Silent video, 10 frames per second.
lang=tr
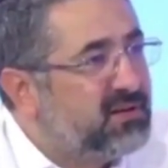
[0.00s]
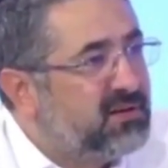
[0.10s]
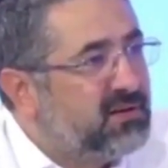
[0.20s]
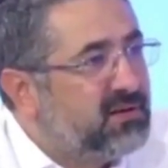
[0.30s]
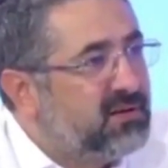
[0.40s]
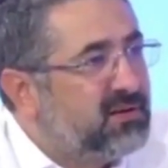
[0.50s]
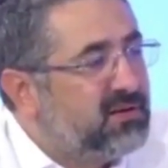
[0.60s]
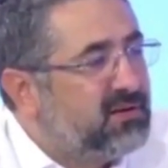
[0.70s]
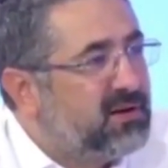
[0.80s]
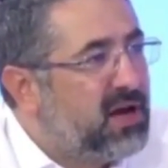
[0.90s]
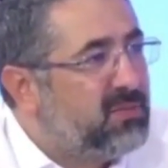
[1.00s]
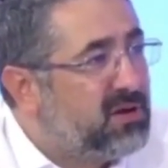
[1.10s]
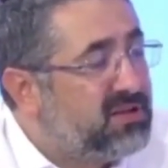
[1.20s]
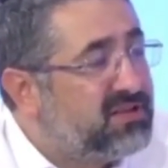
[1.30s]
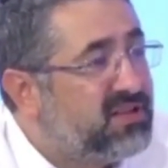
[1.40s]
Ee, Real
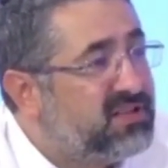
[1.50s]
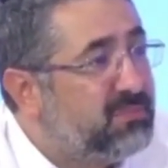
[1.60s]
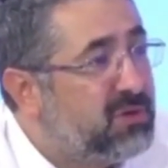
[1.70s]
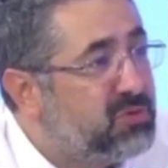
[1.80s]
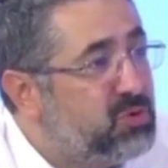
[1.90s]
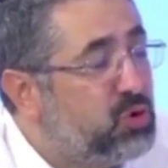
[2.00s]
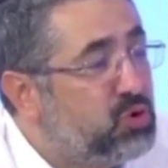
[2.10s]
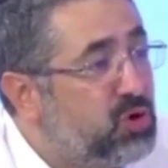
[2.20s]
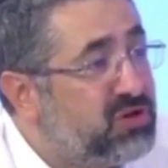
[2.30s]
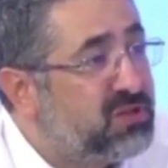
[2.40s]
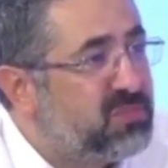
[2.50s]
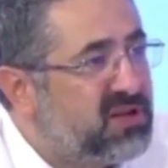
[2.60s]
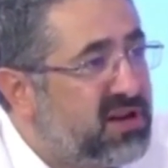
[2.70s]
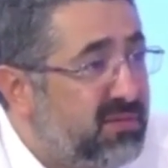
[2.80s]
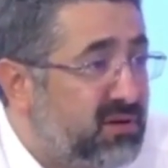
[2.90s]
Madrid 85 milyon euroya
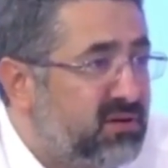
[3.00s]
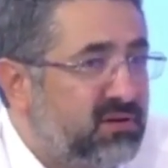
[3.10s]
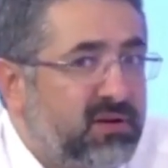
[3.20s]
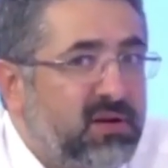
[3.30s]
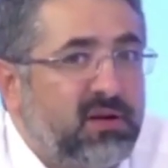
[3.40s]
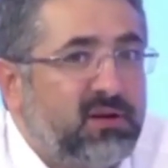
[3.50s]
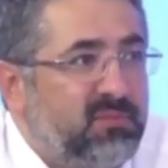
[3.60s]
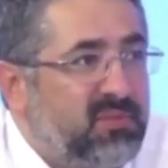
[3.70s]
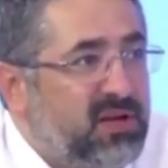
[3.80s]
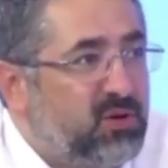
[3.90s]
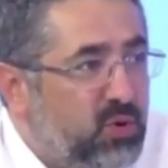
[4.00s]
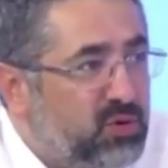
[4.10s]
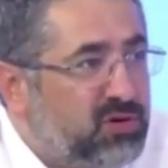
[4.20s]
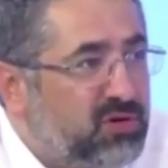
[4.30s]
satmadılar abi. Mi, Milan'da bir 10